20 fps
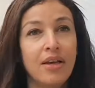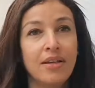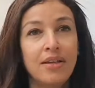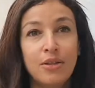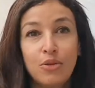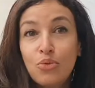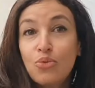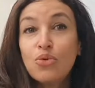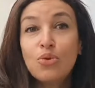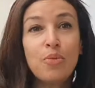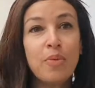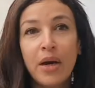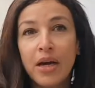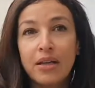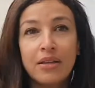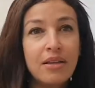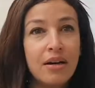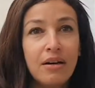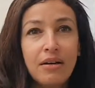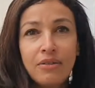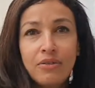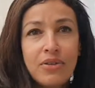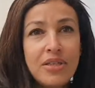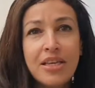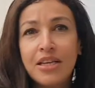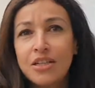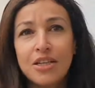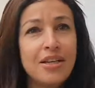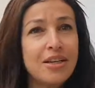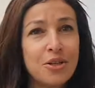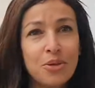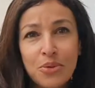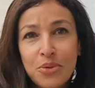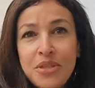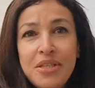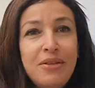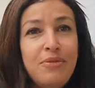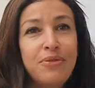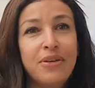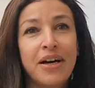qui est toujours prête à envisager les
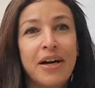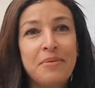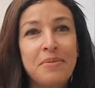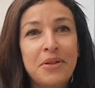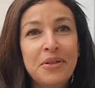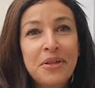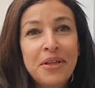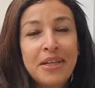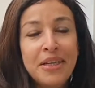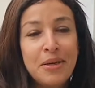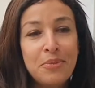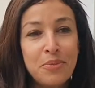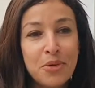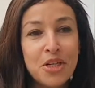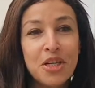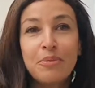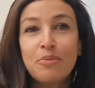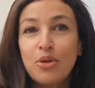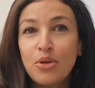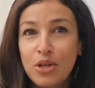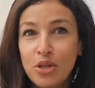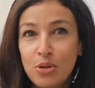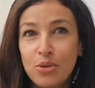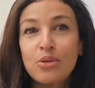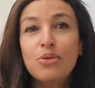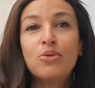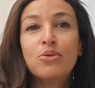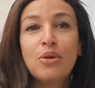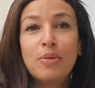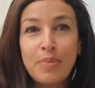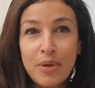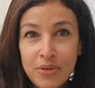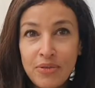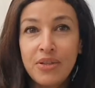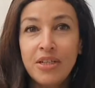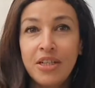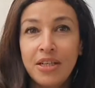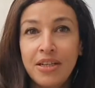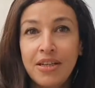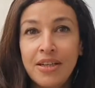choses différemment, moi j'aime que les choses ne soient pas
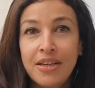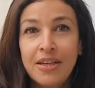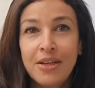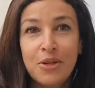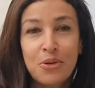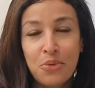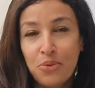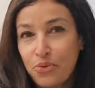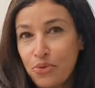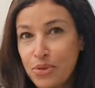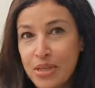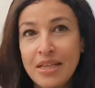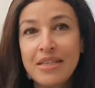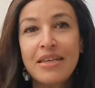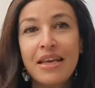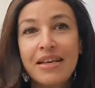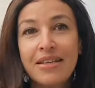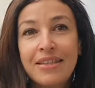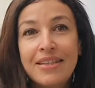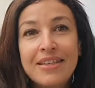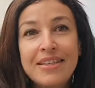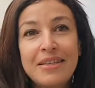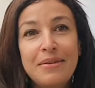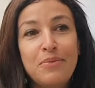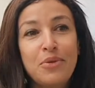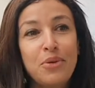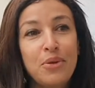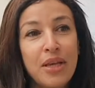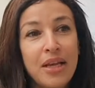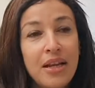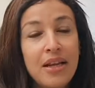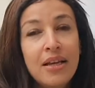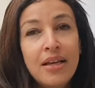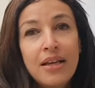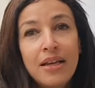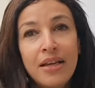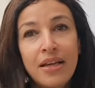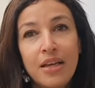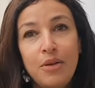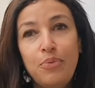figées. Je trouve que ça c'est assez exceptionnel.
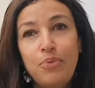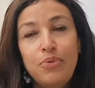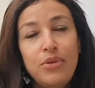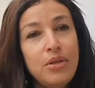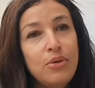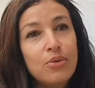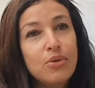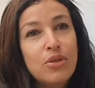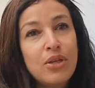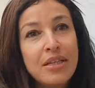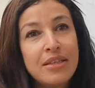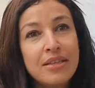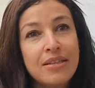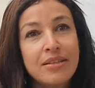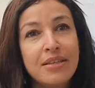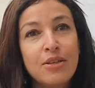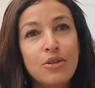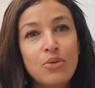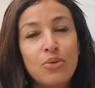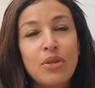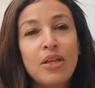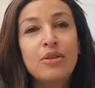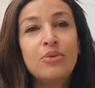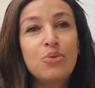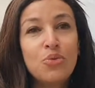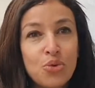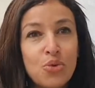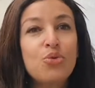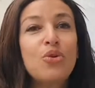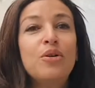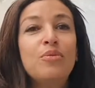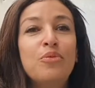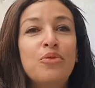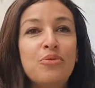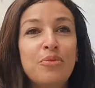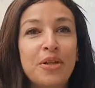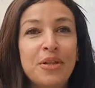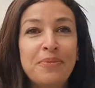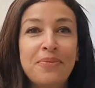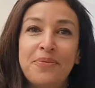Et puis cette sensation d'être toujours en
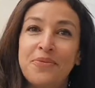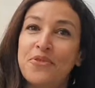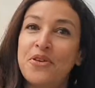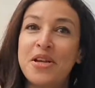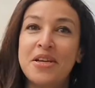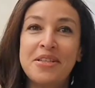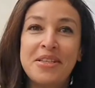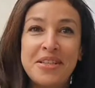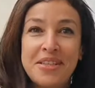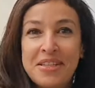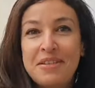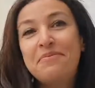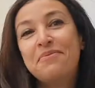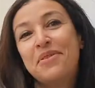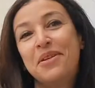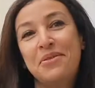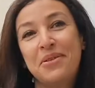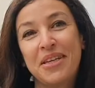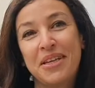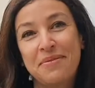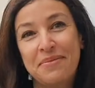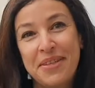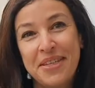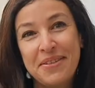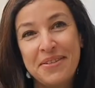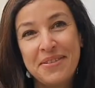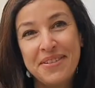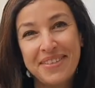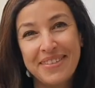mouvement. Voilà, c'est ce qui me plaît au KM0.